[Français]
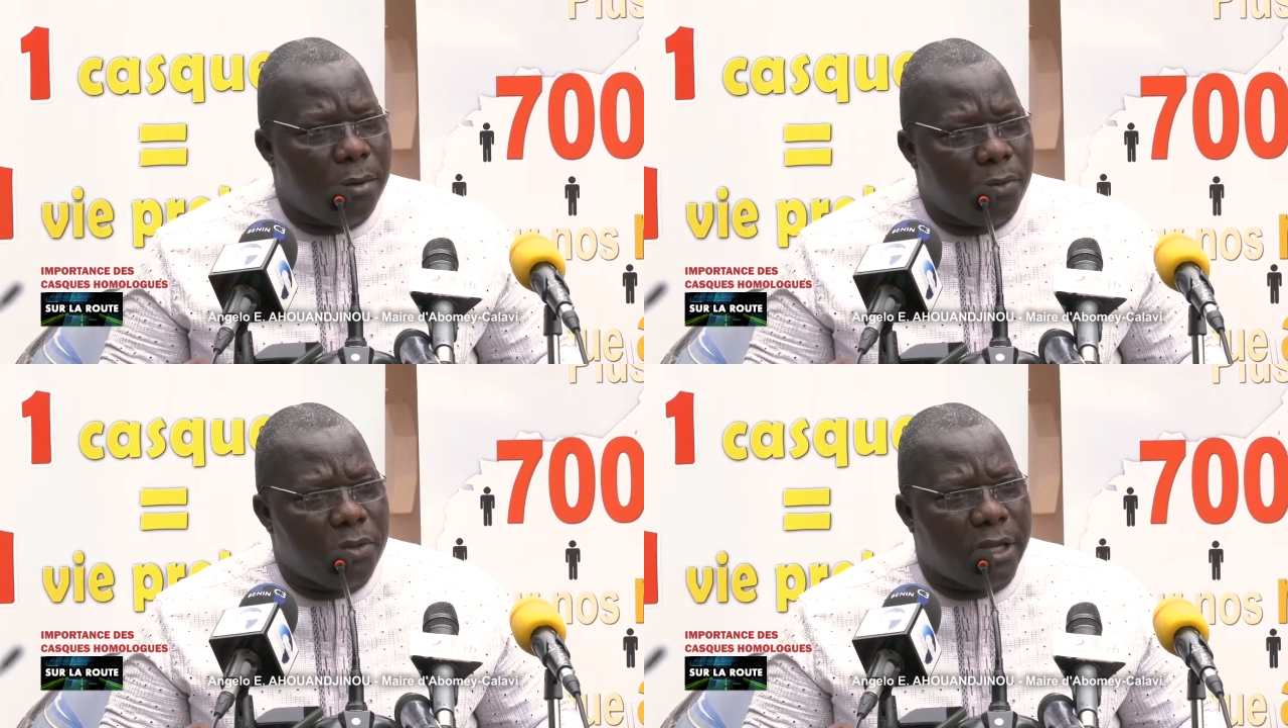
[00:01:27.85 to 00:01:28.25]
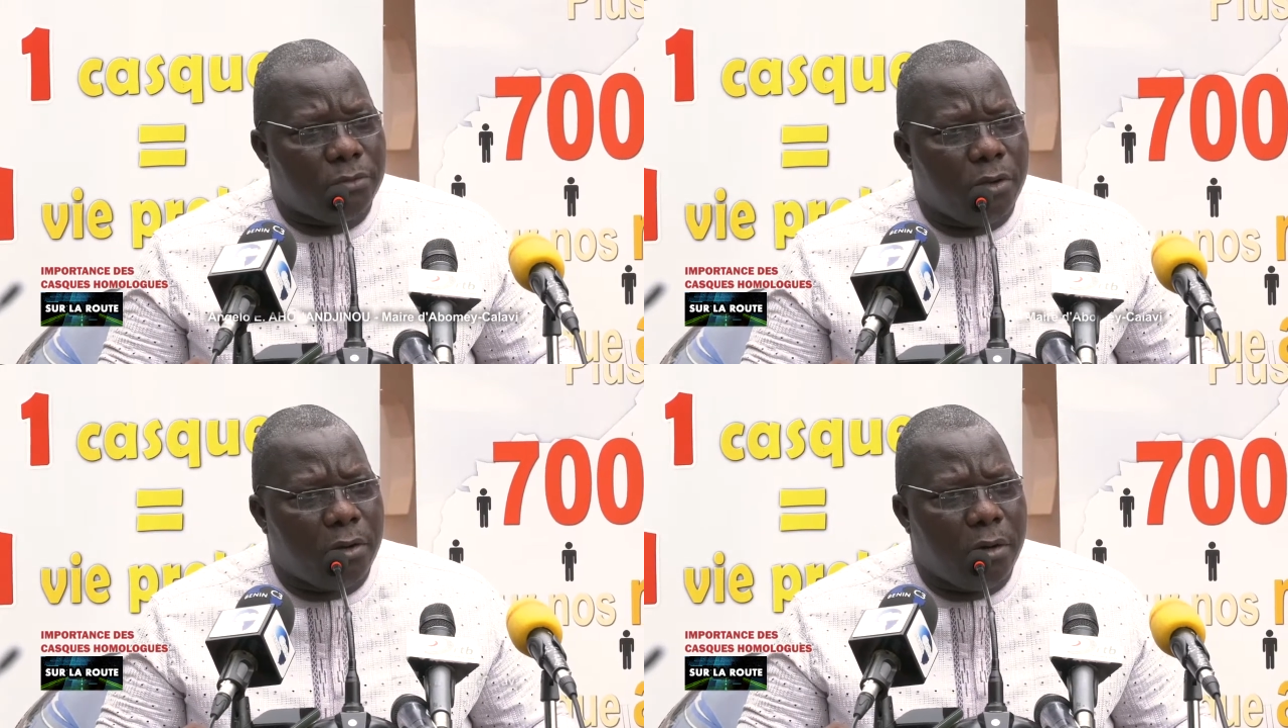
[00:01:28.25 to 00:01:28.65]
nous
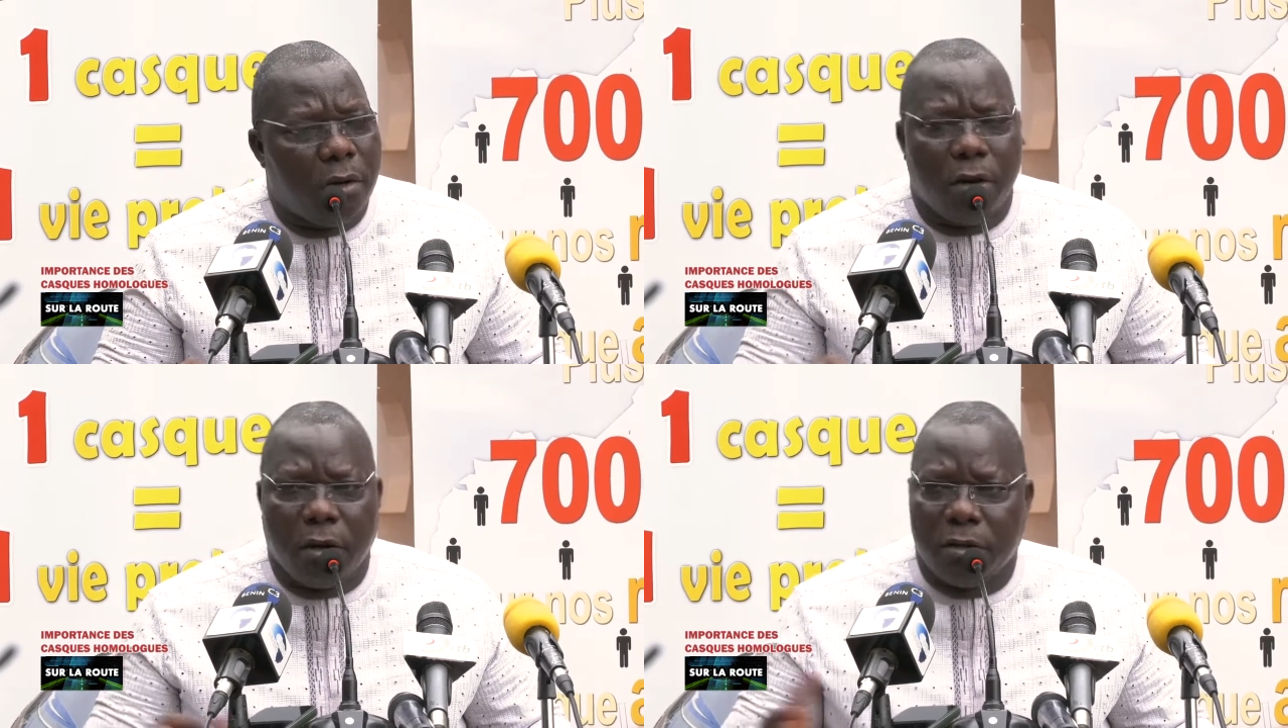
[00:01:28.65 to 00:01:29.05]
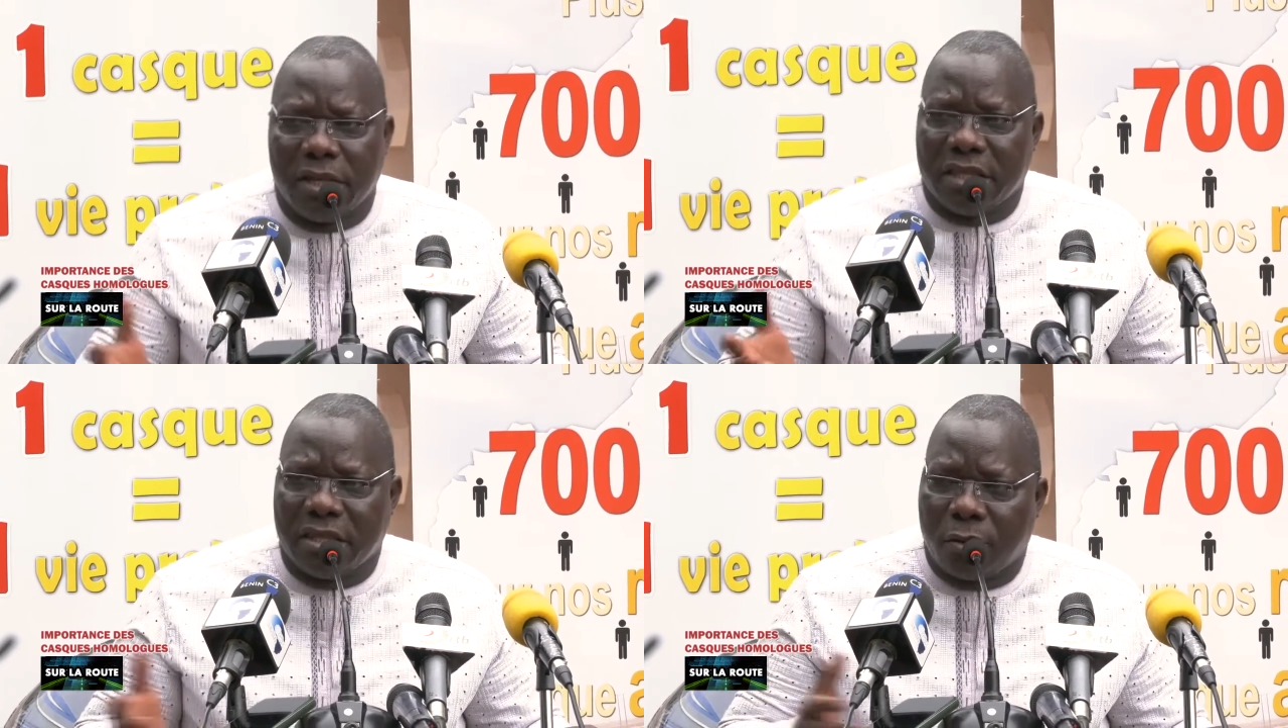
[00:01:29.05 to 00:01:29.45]
endurons lors
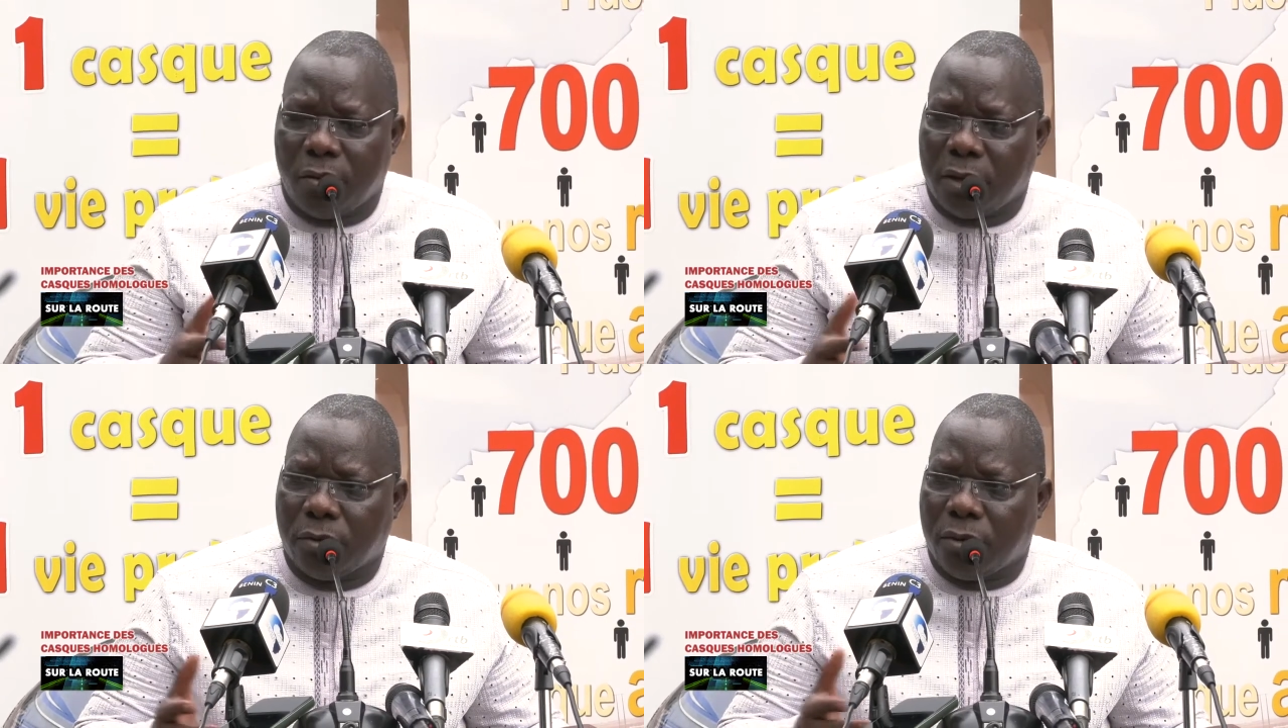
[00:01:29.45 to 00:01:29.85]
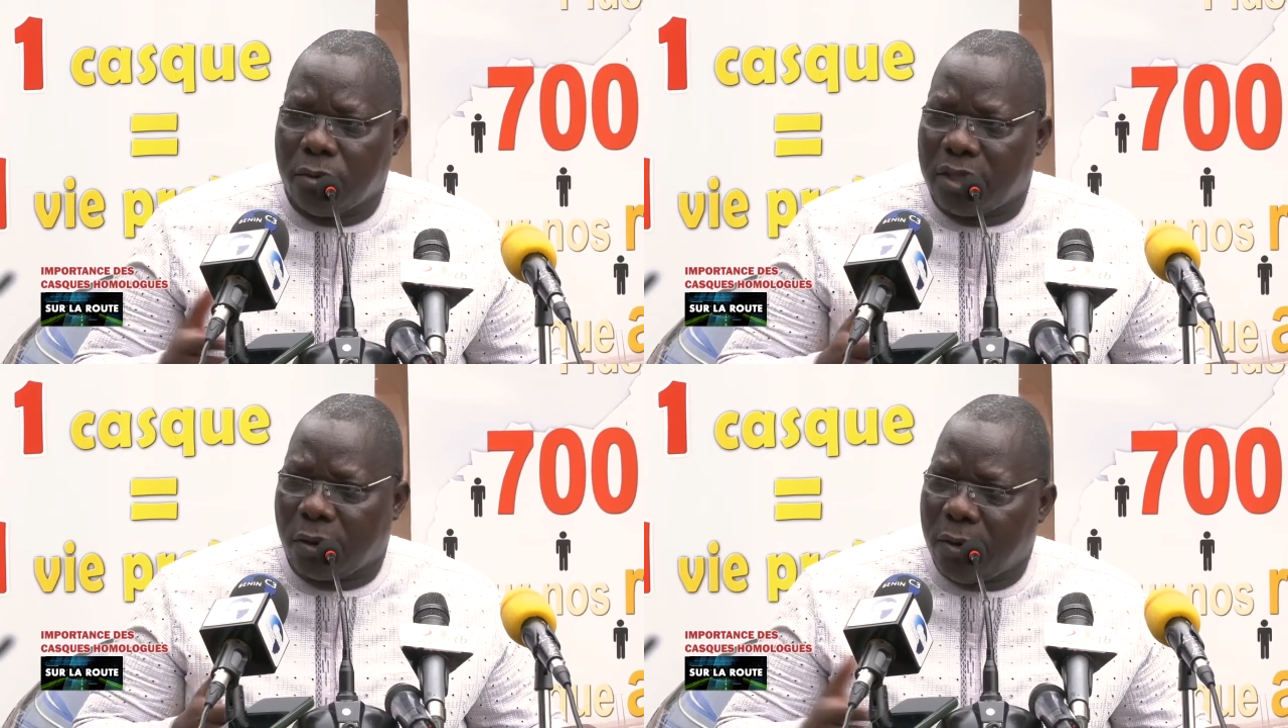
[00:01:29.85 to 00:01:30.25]
des de
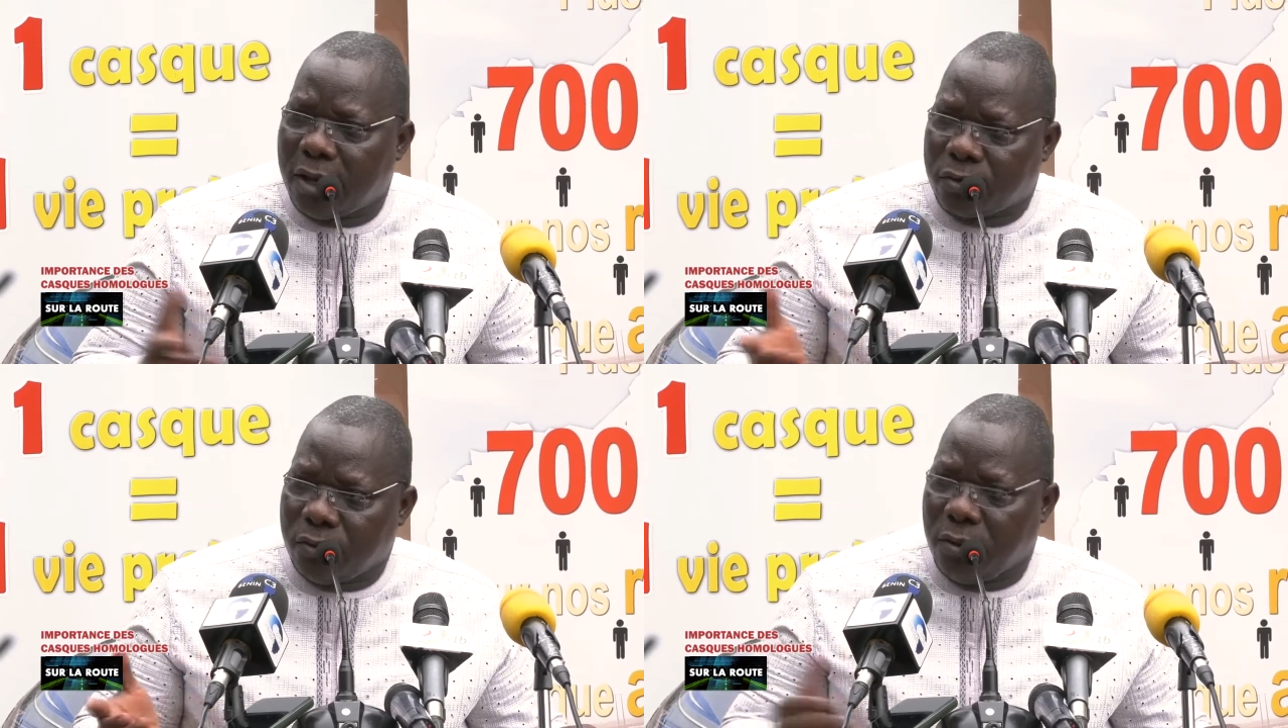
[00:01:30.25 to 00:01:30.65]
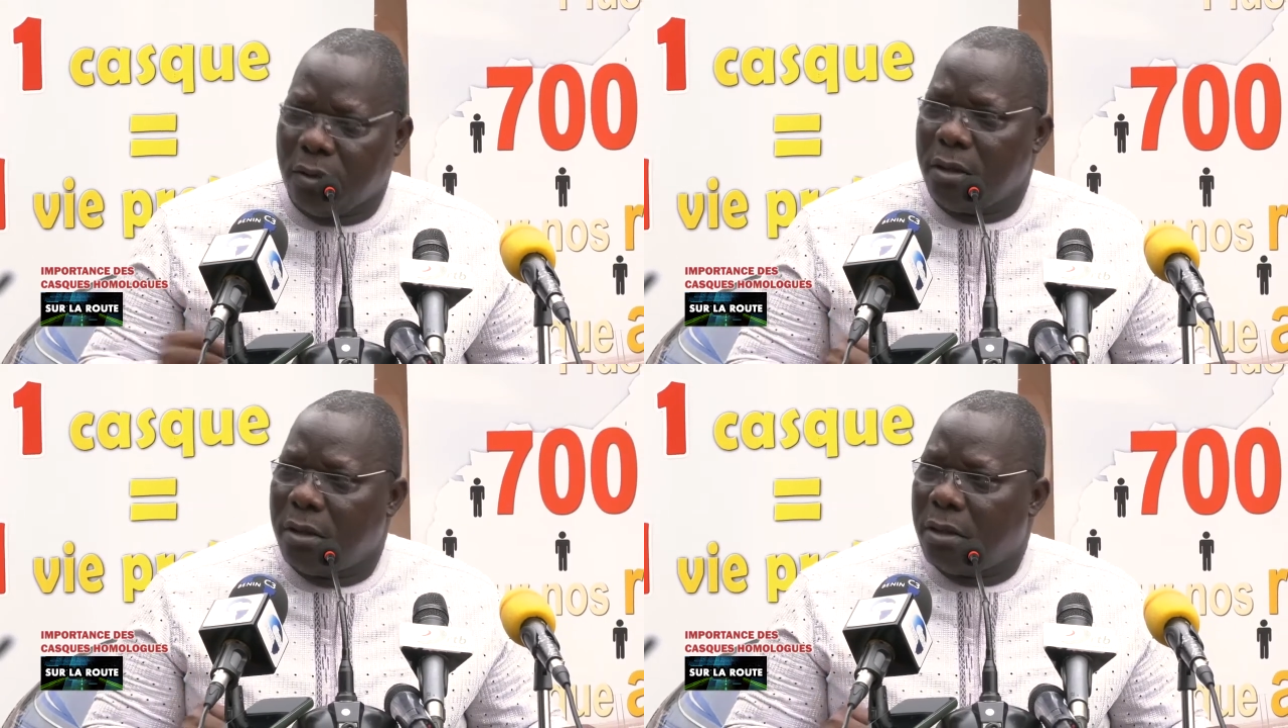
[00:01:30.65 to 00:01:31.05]
nos circulations